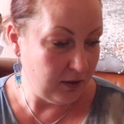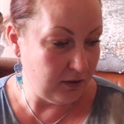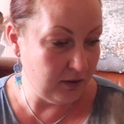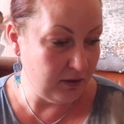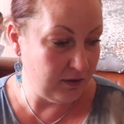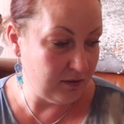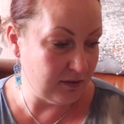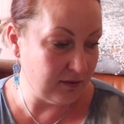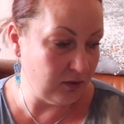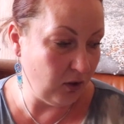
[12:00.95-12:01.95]
y,
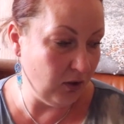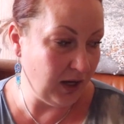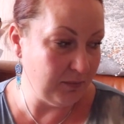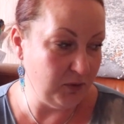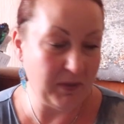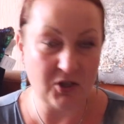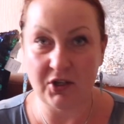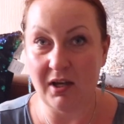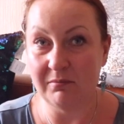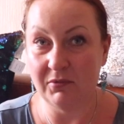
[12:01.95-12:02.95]
z holami,
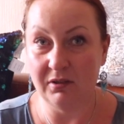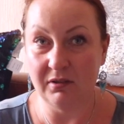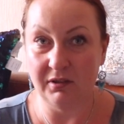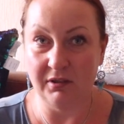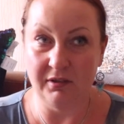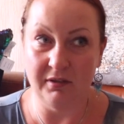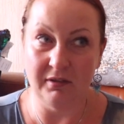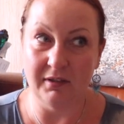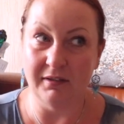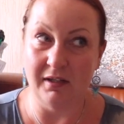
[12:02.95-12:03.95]
paczkami i
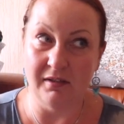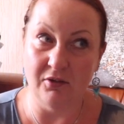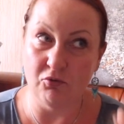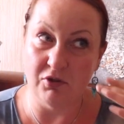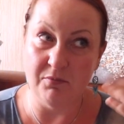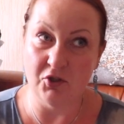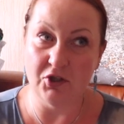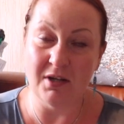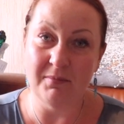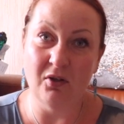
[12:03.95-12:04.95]
generalnie różnymi
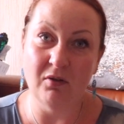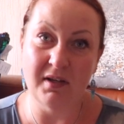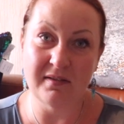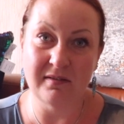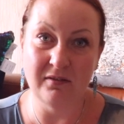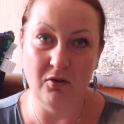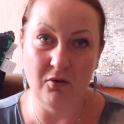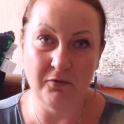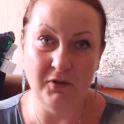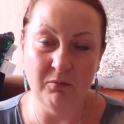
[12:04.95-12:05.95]
rzeczami oraz
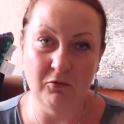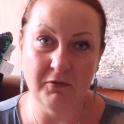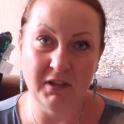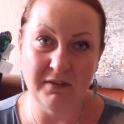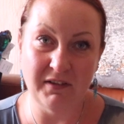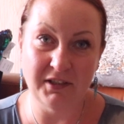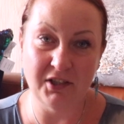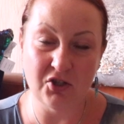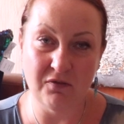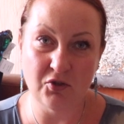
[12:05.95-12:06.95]
do filmów nadawanych
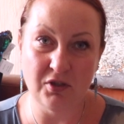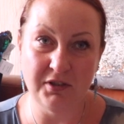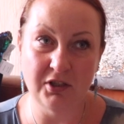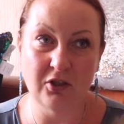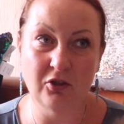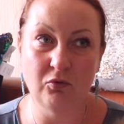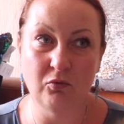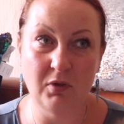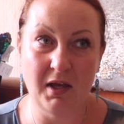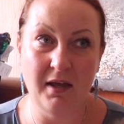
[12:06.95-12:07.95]
na żywo, czyli tych,
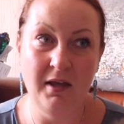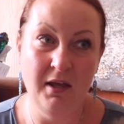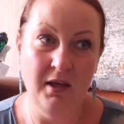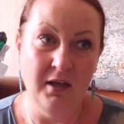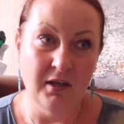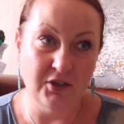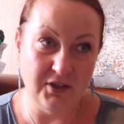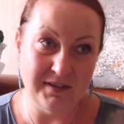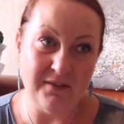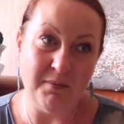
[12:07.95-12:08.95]
które,
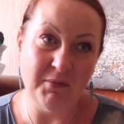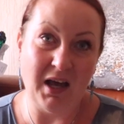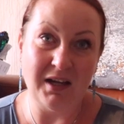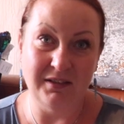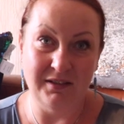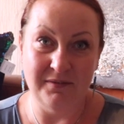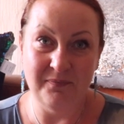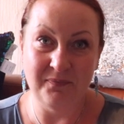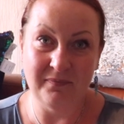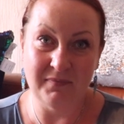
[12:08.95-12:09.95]
gdzie stawiam karty.
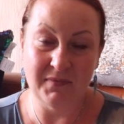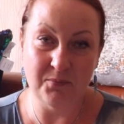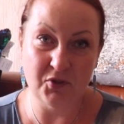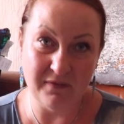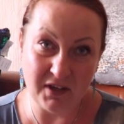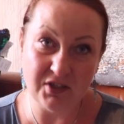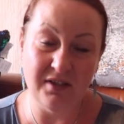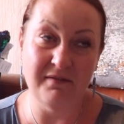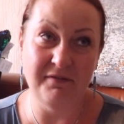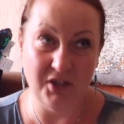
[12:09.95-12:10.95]

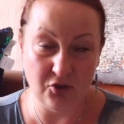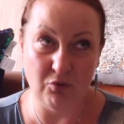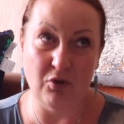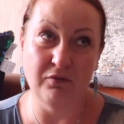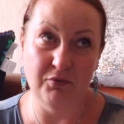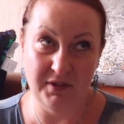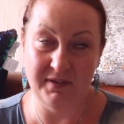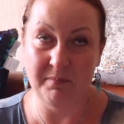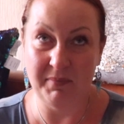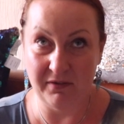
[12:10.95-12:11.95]
Przeważnie wieczór o
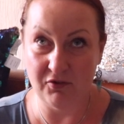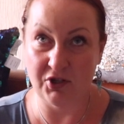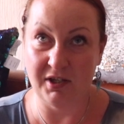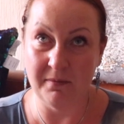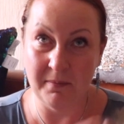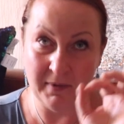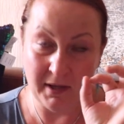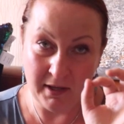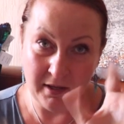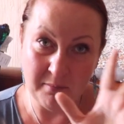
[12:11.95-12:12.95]
21.
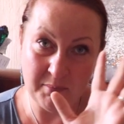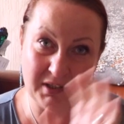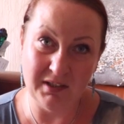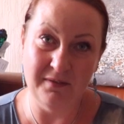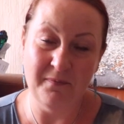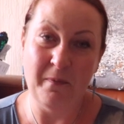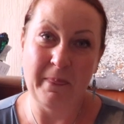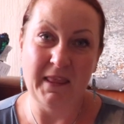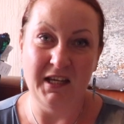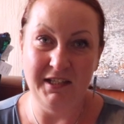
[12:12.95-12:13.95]
Pyk
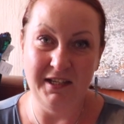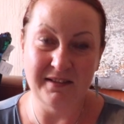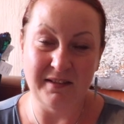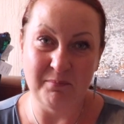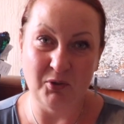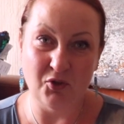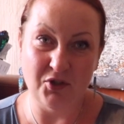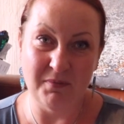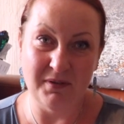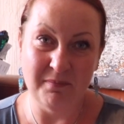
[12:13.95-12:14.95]
i jestem po to,
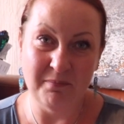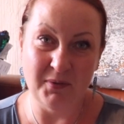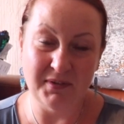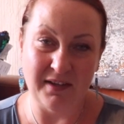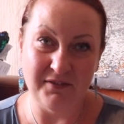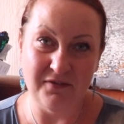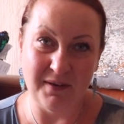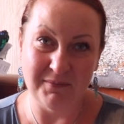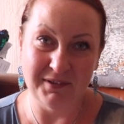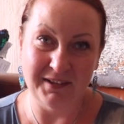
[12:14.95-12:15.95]
żeby postawić
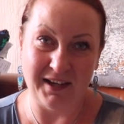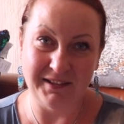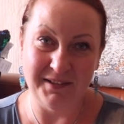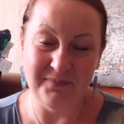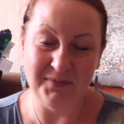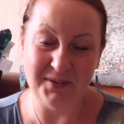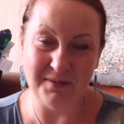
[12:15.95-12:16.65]
Wam karty. Do